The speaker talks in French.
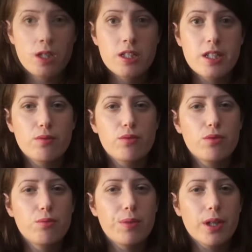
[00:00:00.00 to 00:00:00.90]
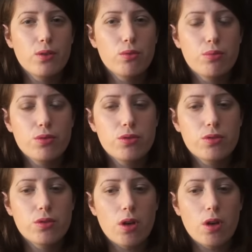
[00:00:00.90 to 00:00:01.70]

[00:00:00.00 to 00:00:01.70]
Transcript: J'avoue qu'une paire de boots